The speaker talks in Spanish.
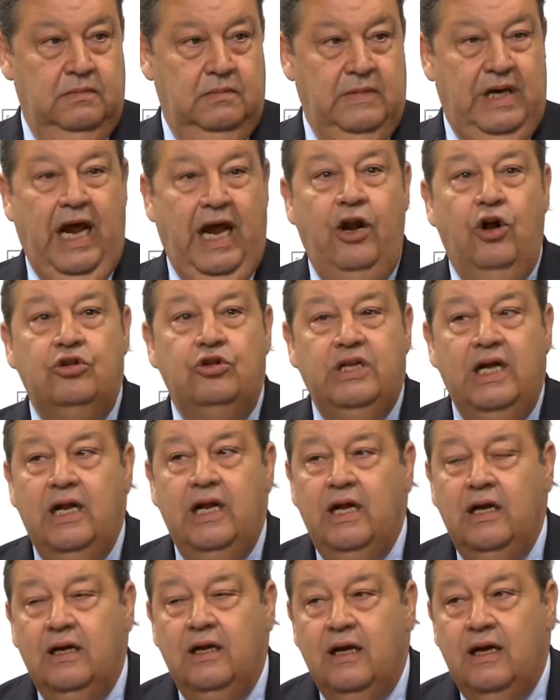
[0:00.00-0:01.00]
Que no
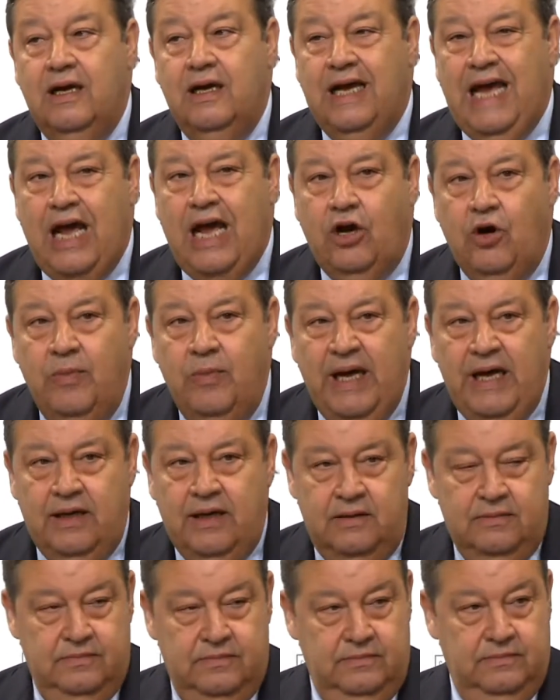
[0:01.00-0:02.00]
tienen qué
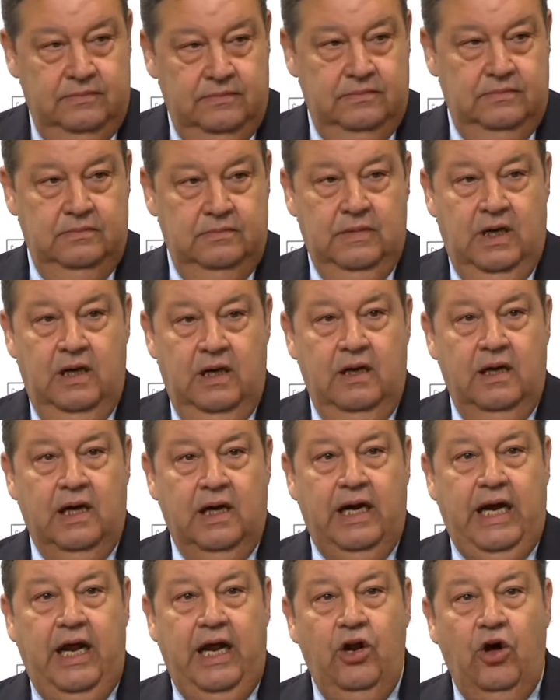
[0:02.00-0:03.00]
comer,
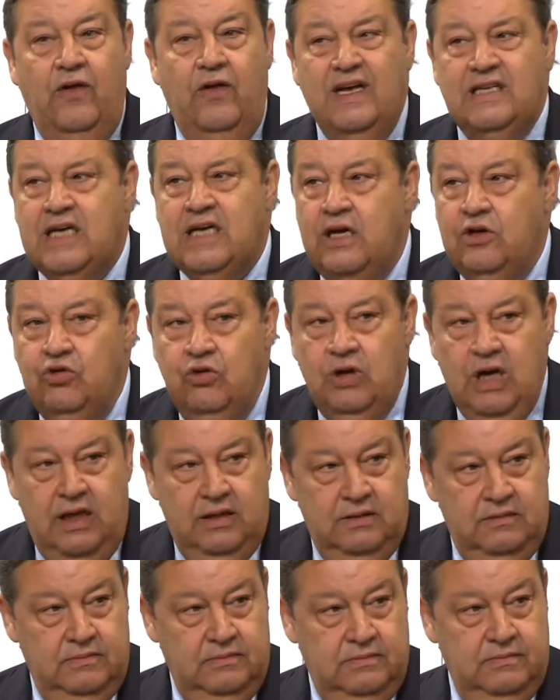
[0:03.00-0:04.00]
que no desayunan.